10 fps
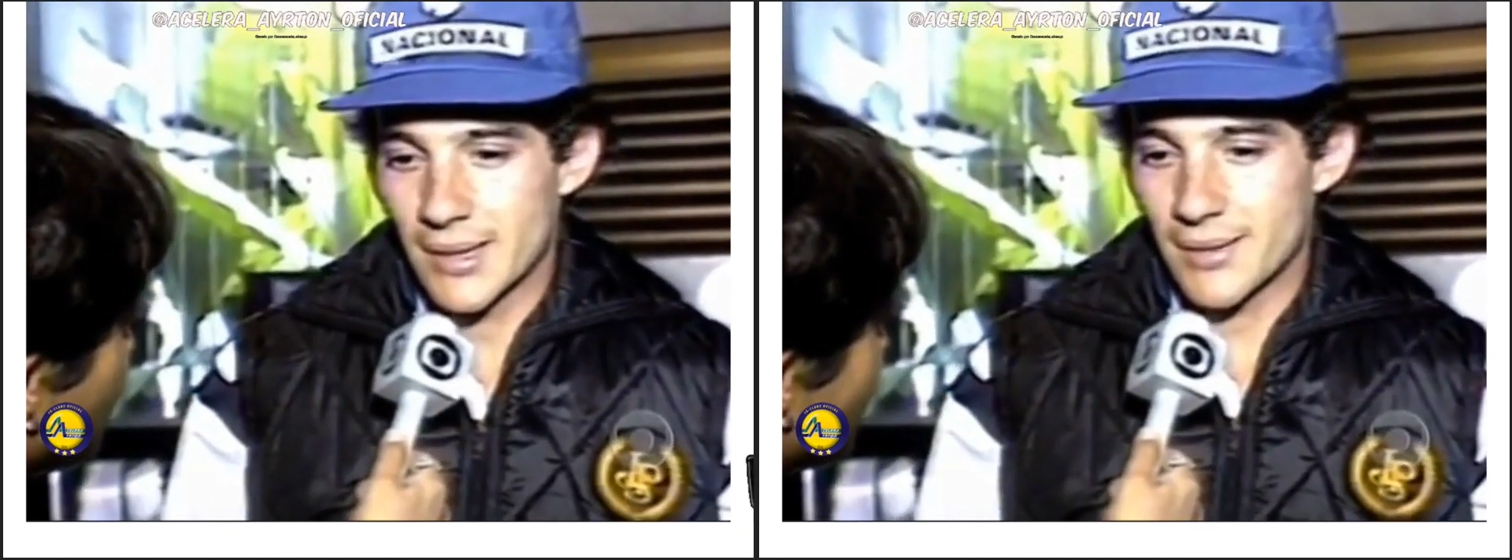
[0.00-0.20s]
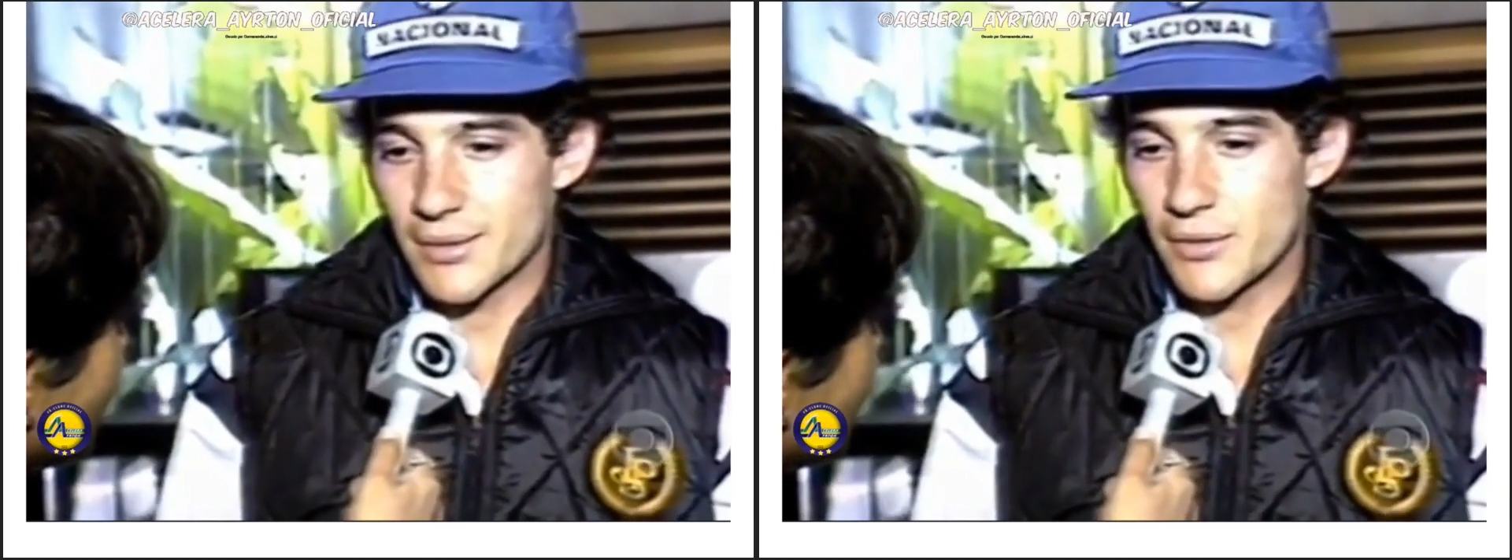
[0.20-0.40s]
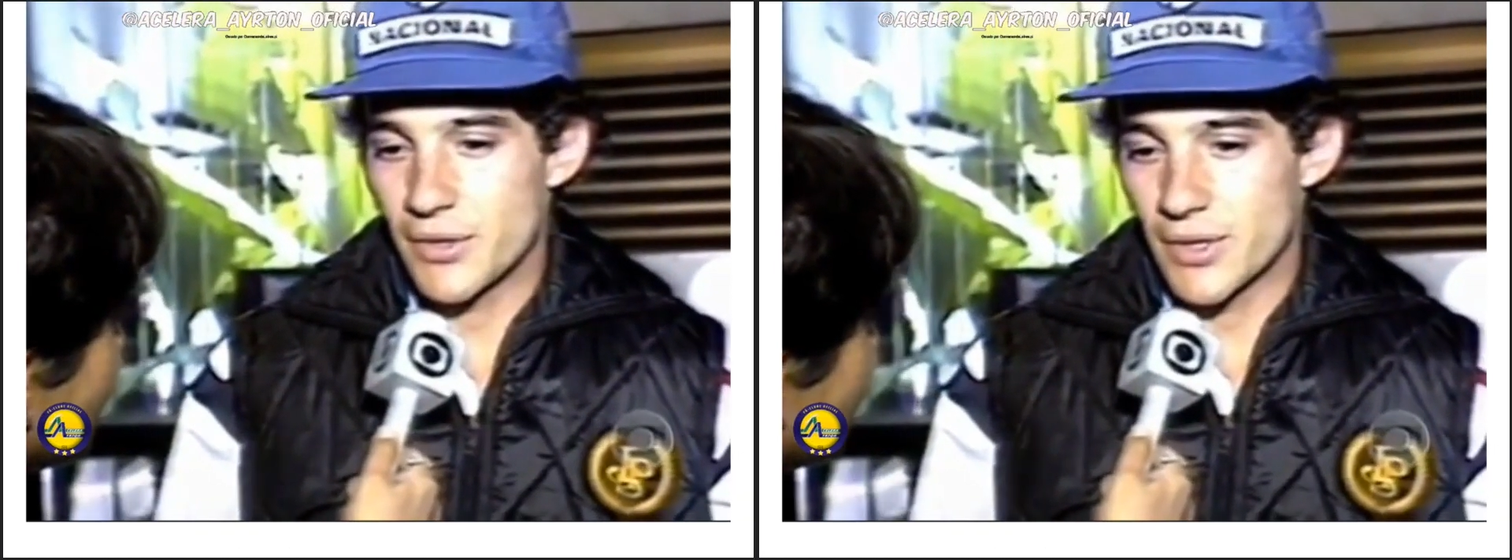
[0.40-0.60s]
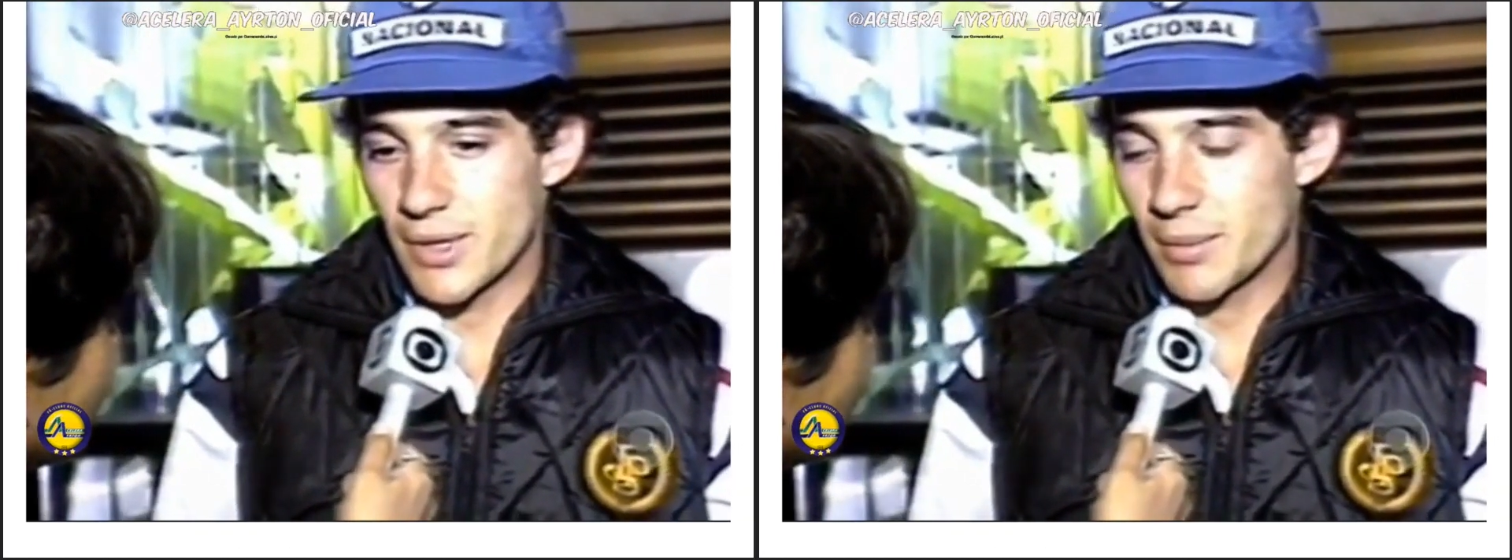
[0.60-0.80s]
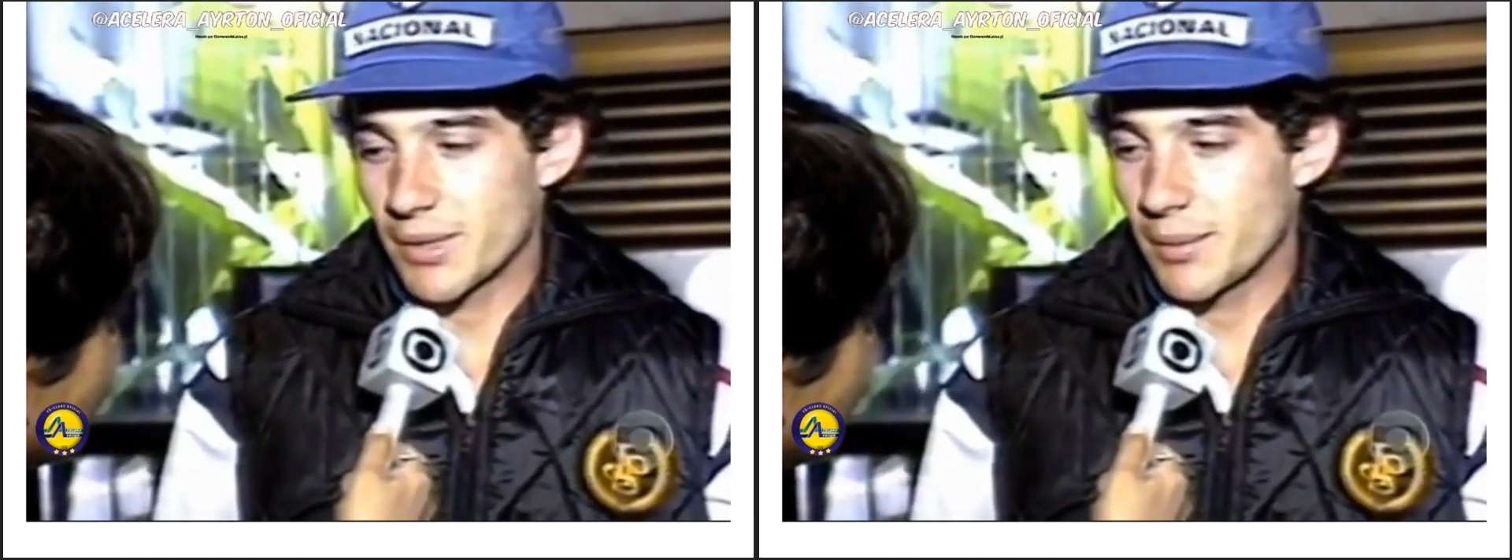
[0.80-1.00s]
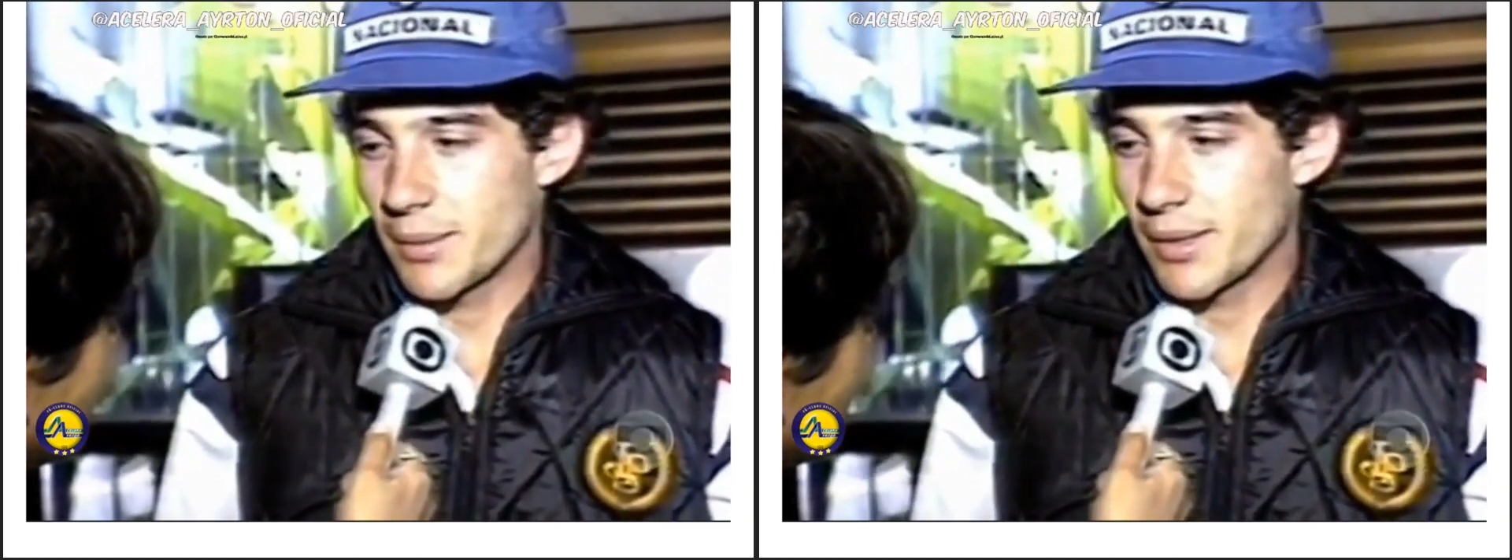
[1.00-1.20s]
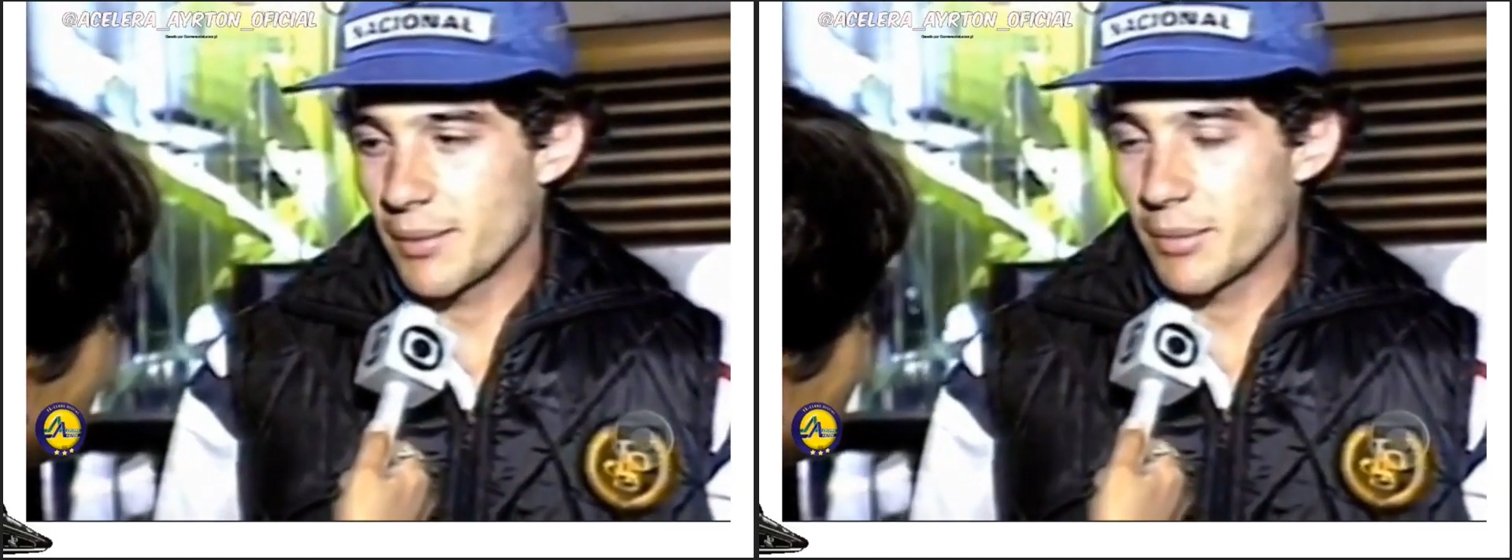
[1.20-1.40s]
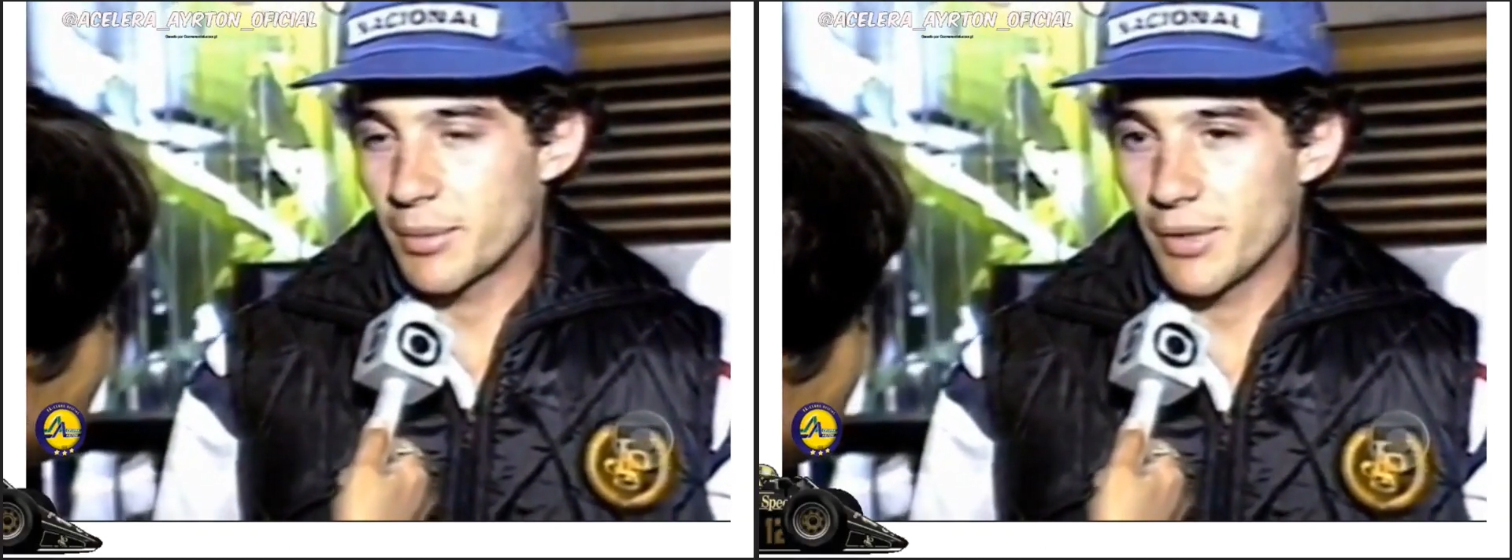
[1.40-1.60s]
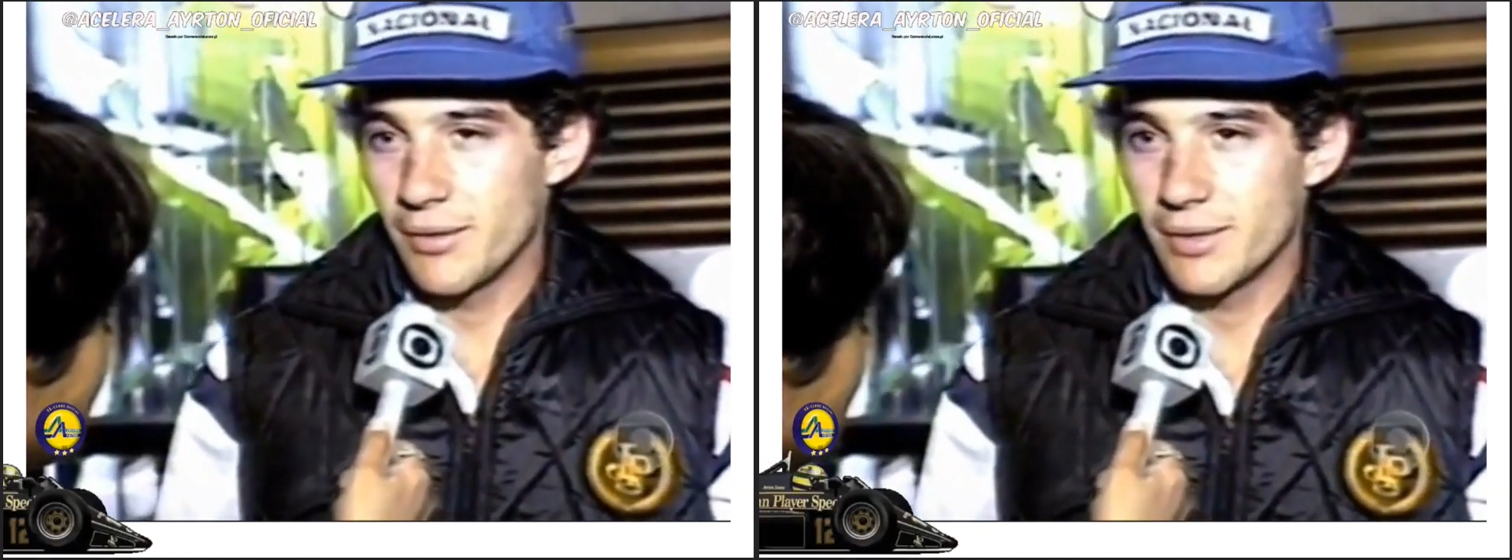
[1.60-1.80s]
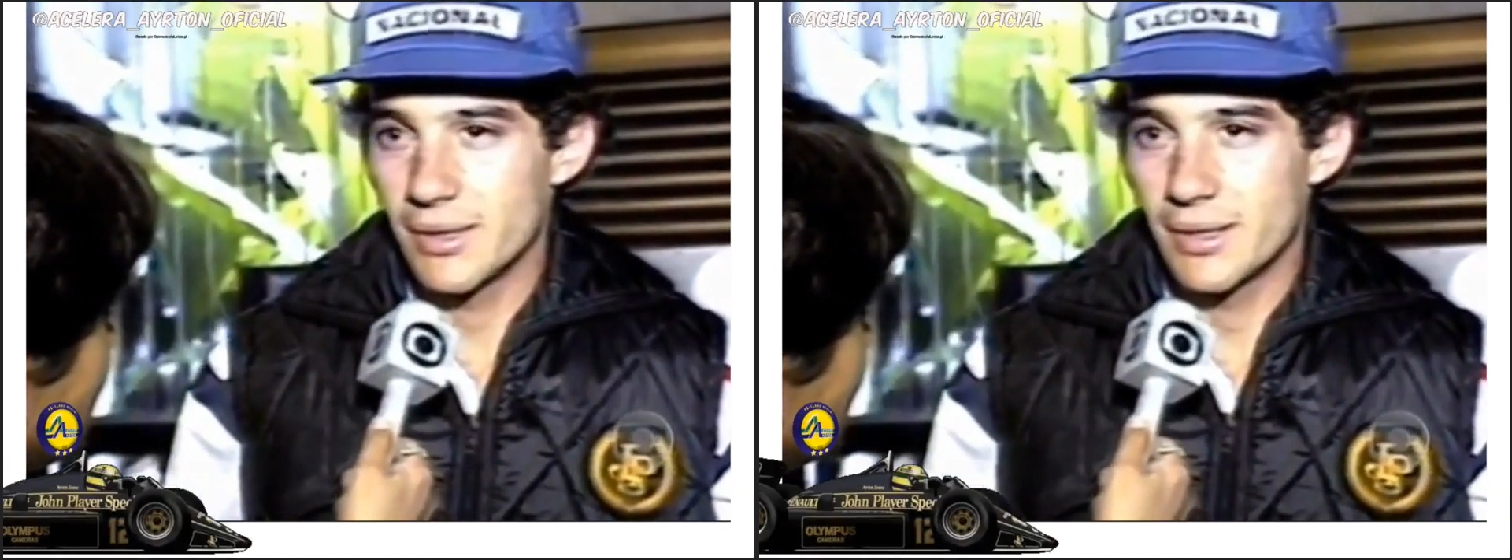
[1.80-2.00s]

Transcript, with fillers: estava hum, difícil até para terminar uma prova.